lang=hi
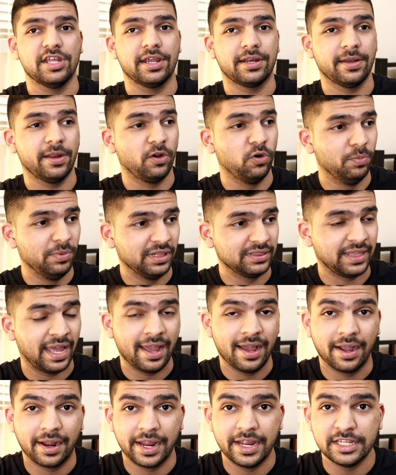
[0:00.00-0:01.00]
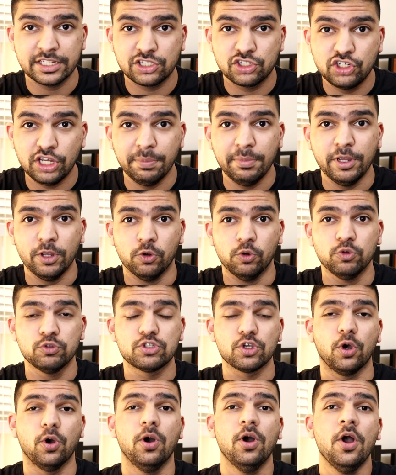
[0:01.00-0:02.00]
देखने को मिलता है अगेंस्ट जिमी
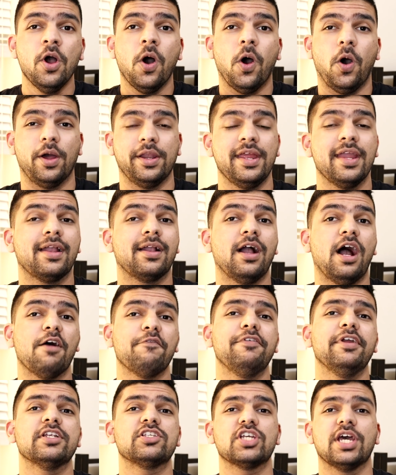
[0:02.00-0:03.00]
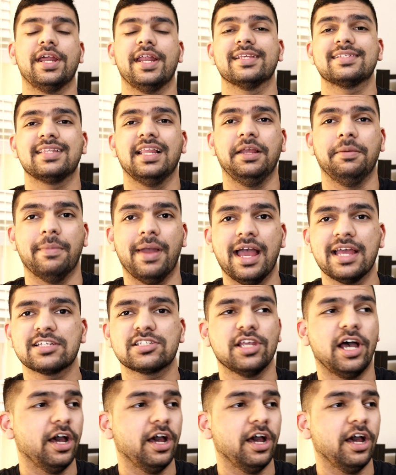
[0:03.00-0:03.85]
ऊसो और ये काफी अच्छा रेसलिंग मैच